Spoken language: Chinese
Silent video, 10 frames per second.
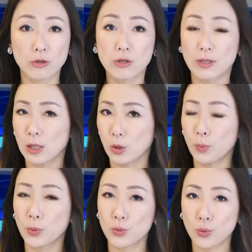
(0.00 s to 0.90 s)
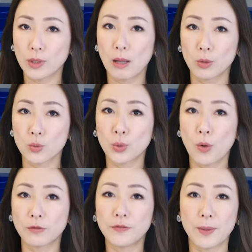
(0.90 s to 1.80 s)
摄像头捕捉到了如
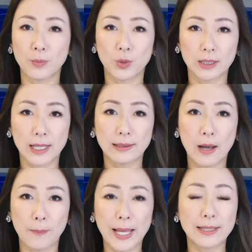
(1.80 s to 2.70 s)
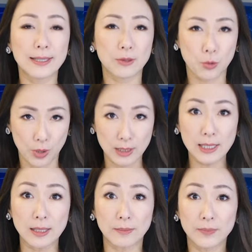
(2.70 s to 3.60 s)
同粉末天堂般的雪
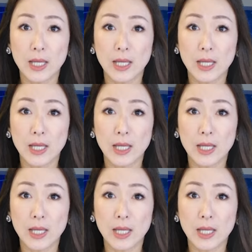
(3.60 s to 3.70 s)
景，